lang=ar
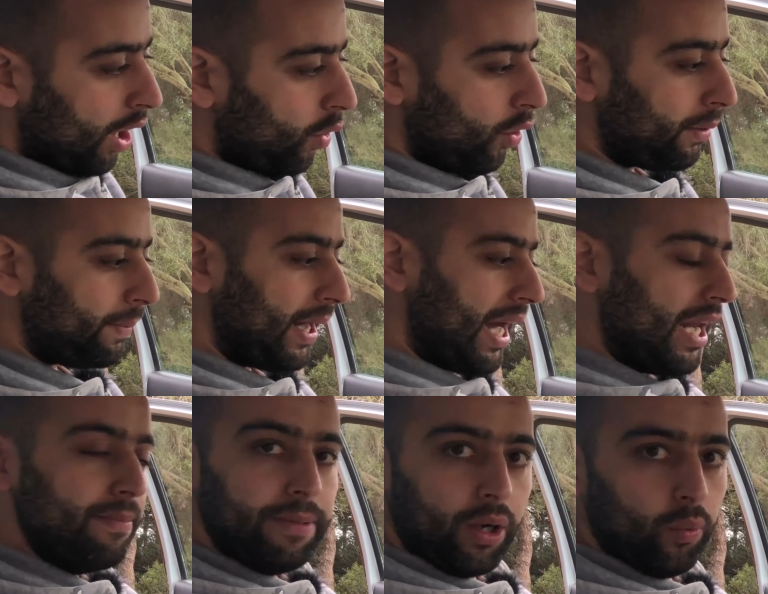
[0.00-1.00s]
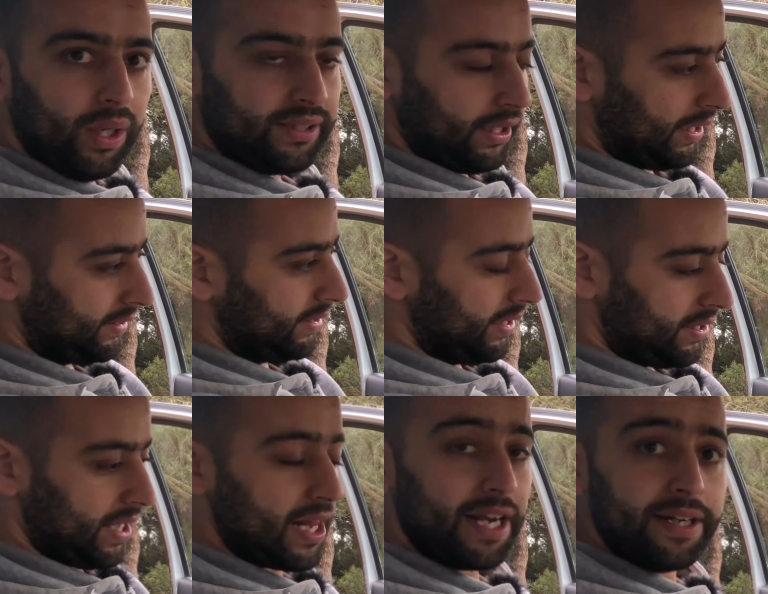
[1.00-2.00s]
قرب المقود حتى
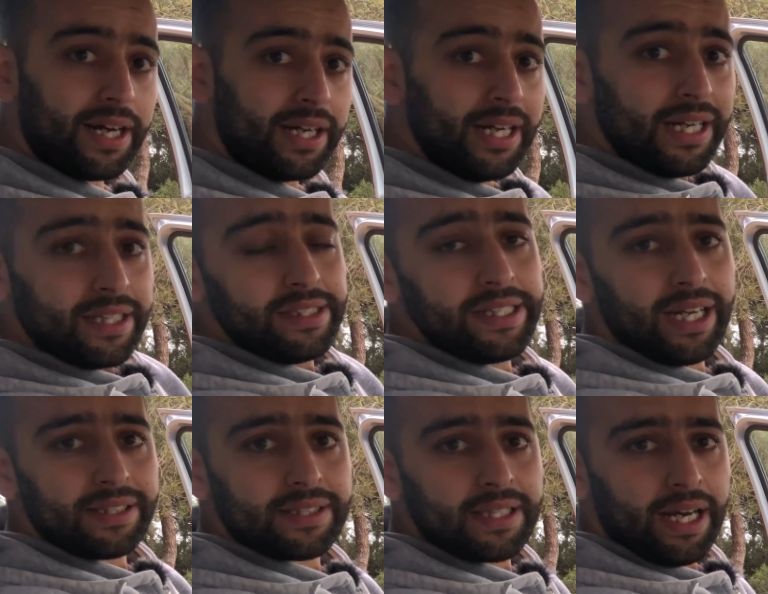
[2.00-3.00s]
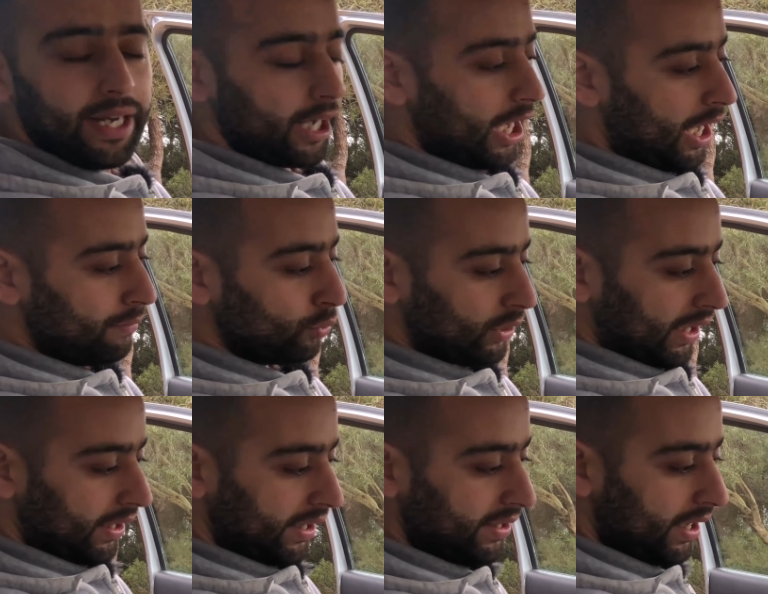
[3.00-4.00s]
يتثنى للسائق
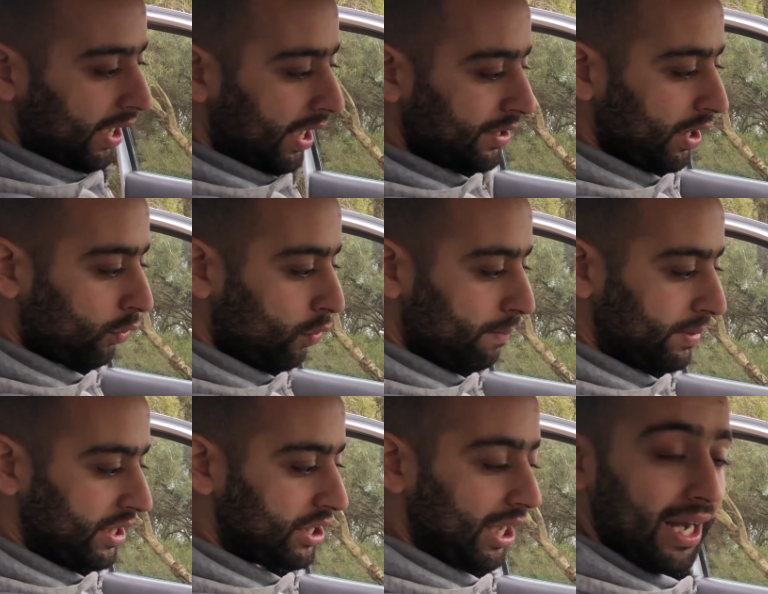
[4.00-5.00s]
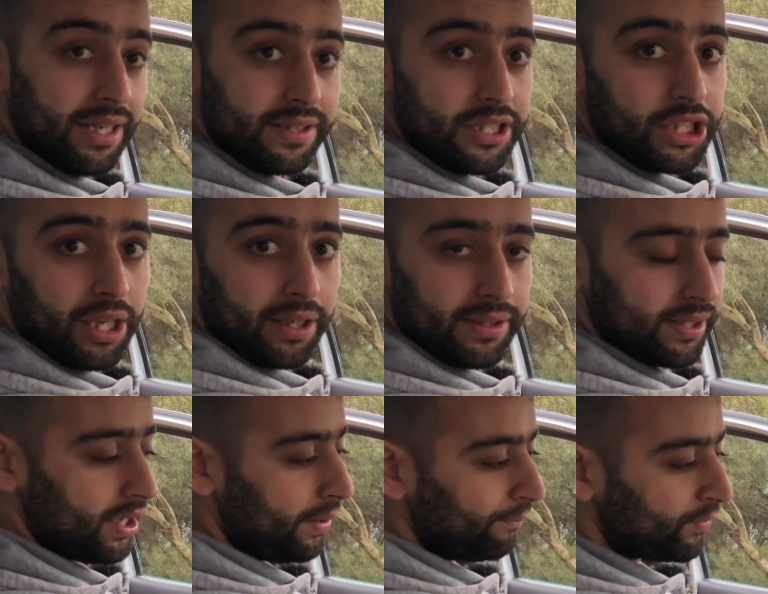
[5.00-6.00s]
المدخن أن يقوم بإشعال
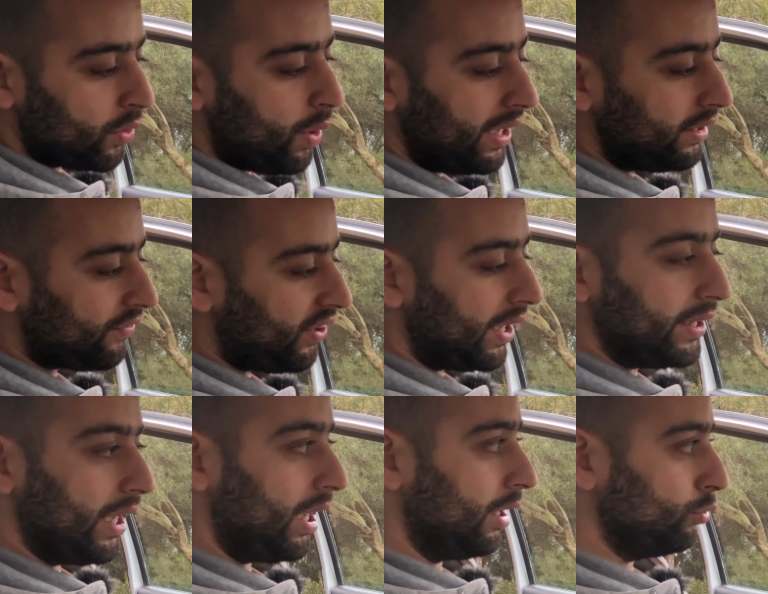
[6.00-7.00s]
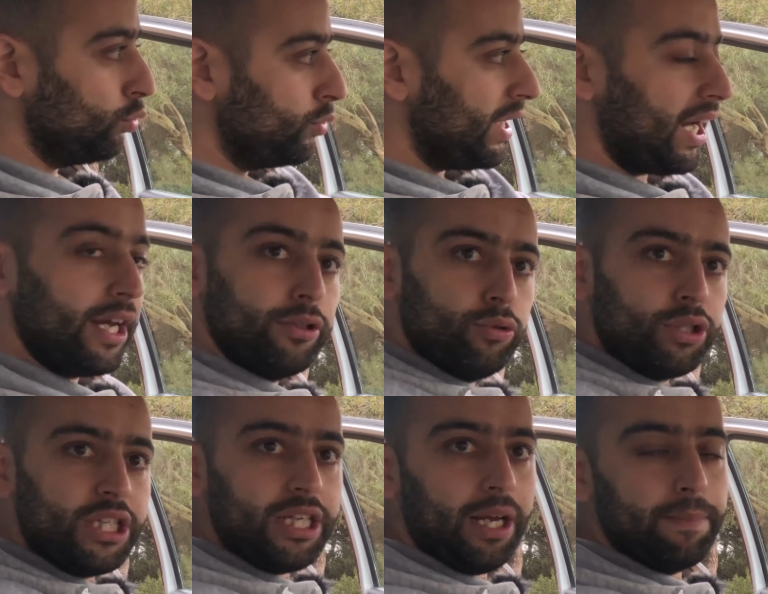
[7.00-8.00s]
سيجارته وإطفائها دون أن
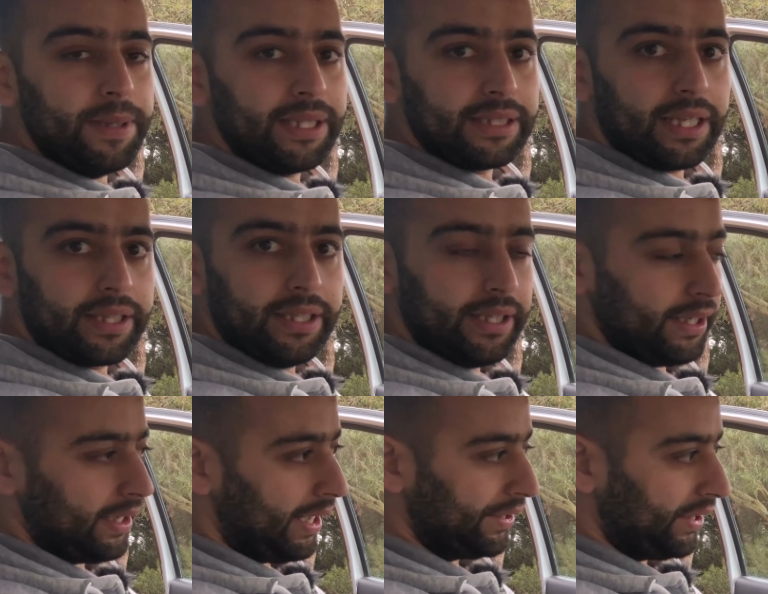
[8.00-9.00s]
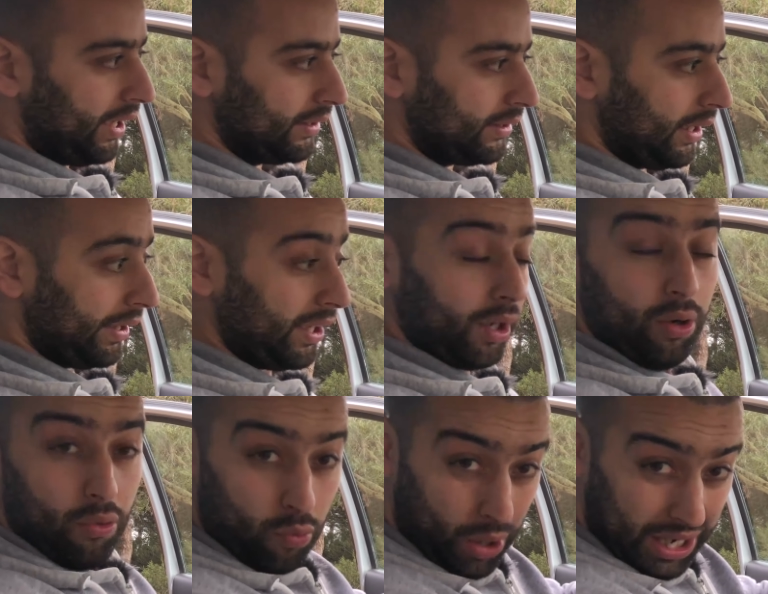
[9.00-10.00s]
يشيح بنظره عن الطريق
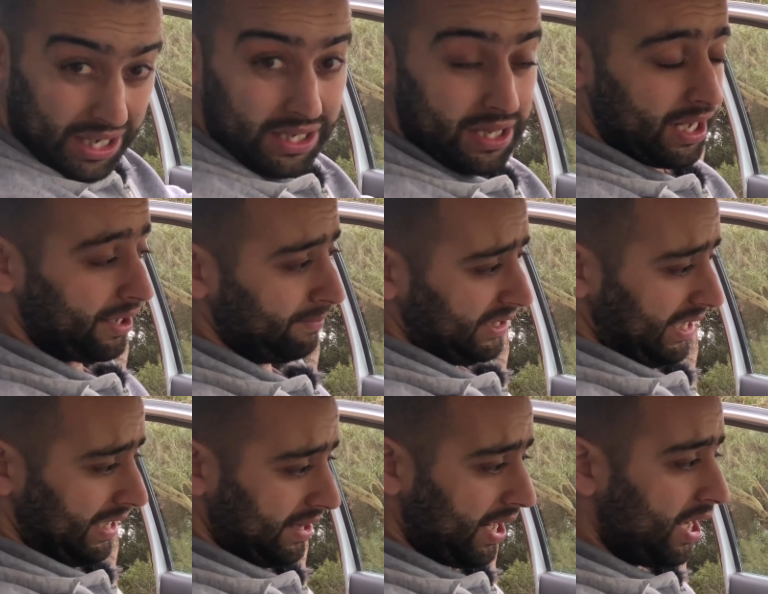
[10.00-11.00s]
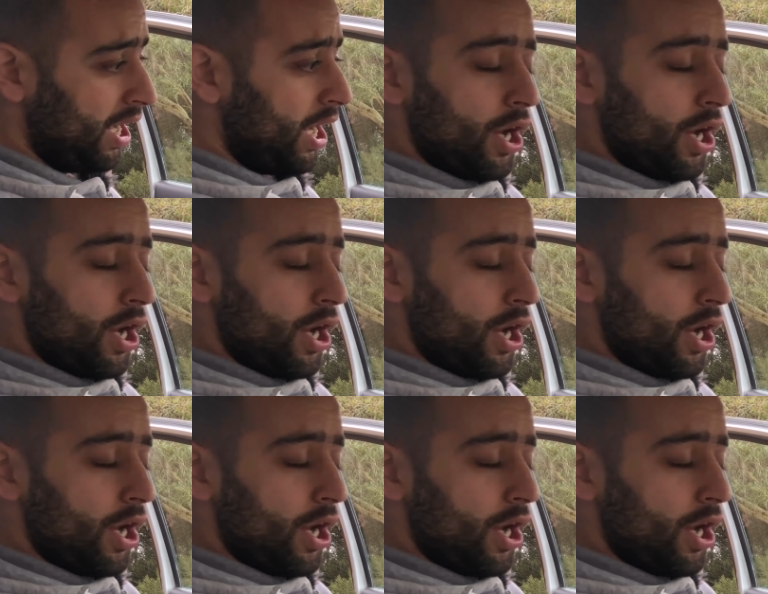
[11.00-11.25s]
وأكثر من هذا